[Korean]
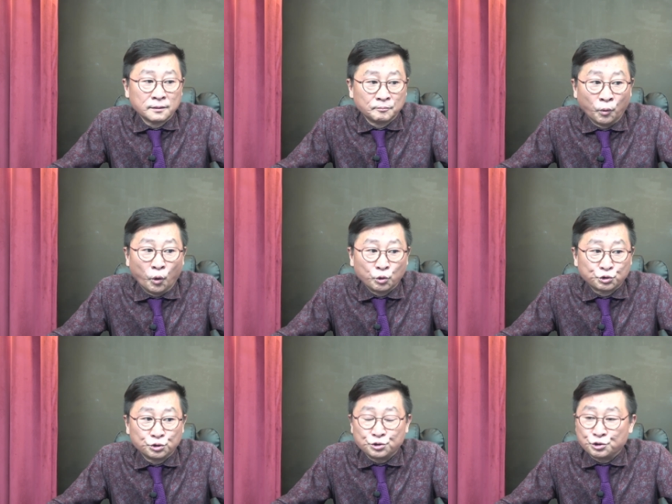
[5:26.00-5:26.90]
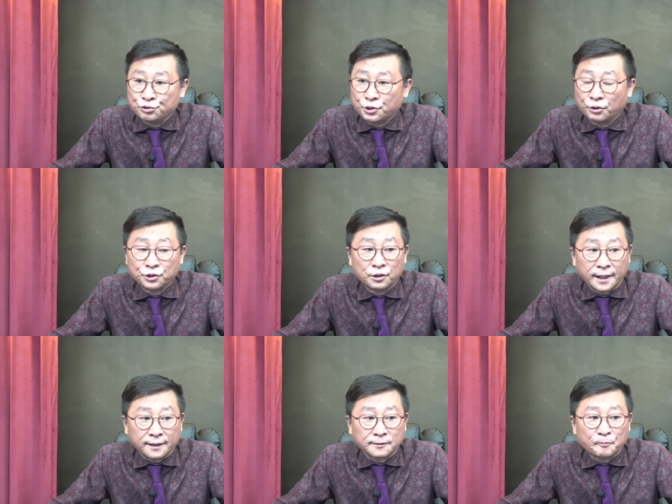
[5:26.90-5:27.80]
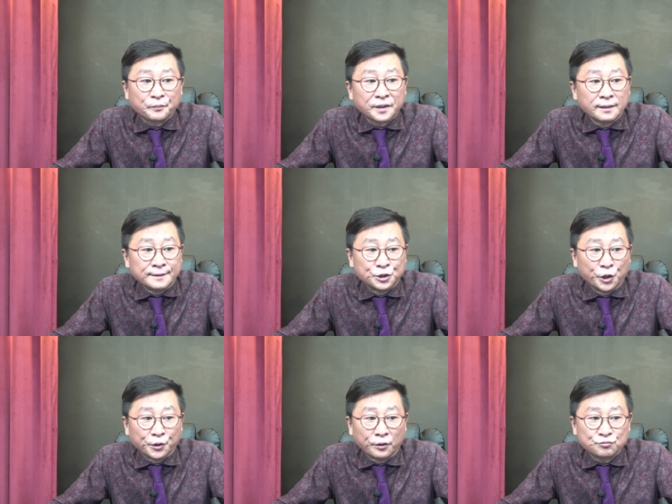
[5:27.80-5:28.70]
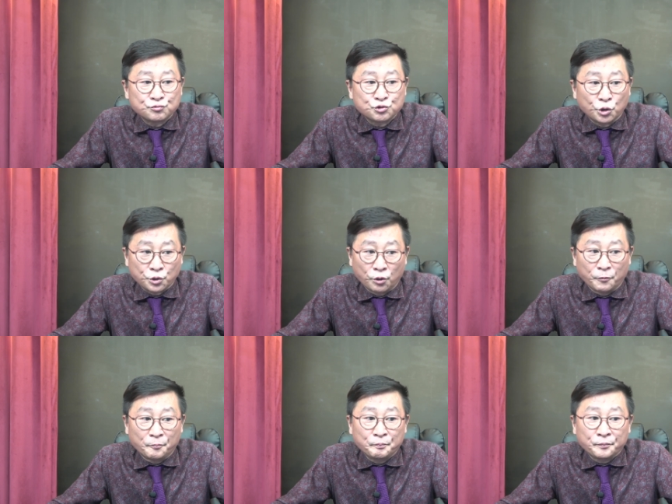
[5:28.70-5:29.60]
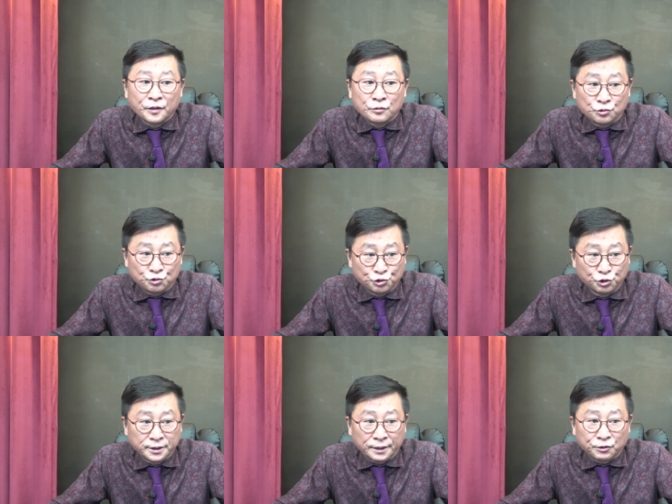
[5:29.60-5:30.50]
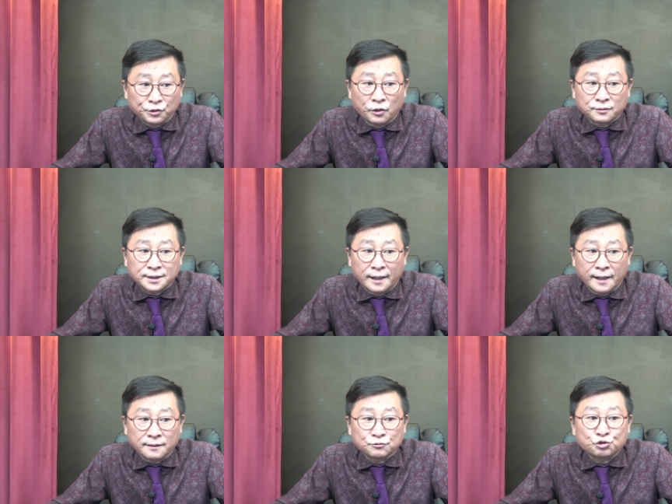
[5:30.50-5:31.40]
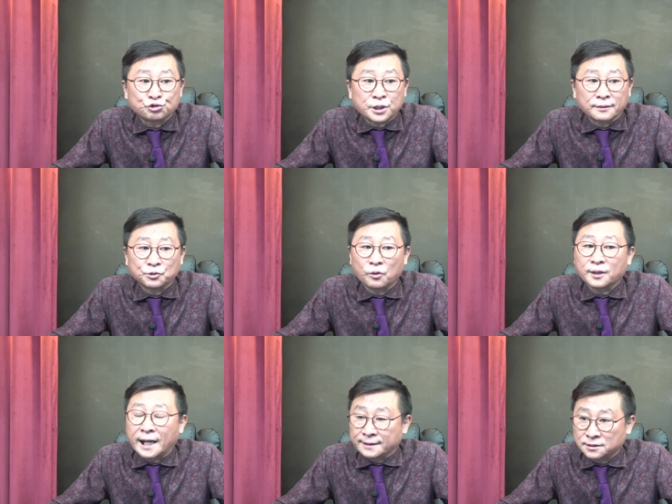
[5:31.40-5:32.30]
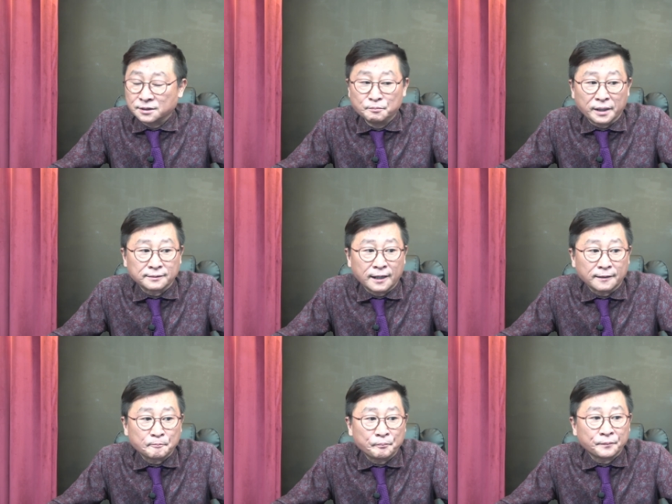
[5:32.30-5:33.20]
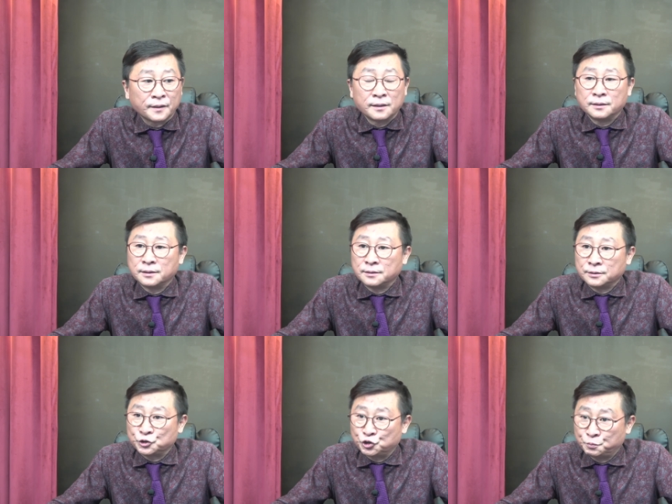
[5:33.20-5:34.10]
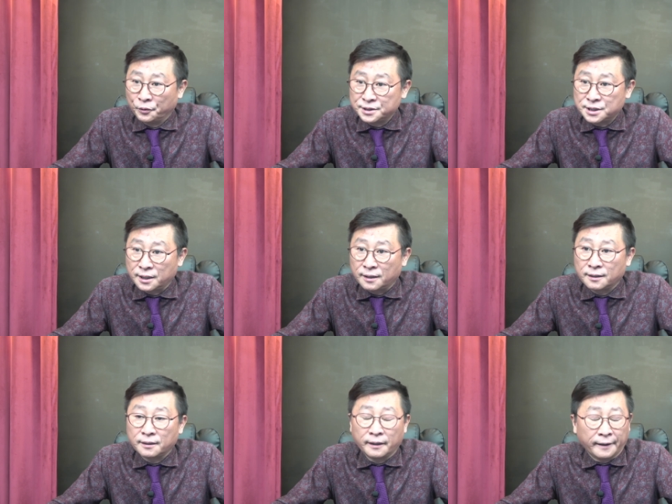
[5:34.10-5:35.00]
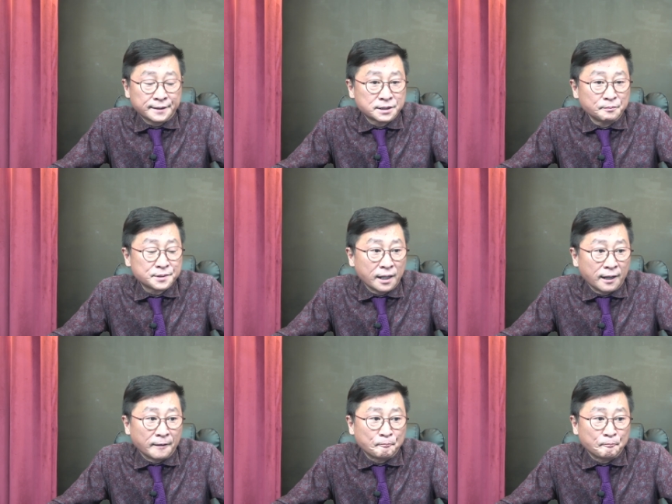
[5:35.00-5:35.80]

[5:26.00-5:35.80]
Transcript: 모두 윤석열 탓, 여론 조성, 윤 대통령 탄핵 주장도 같은 맥락. 두 번째 핵심 사항.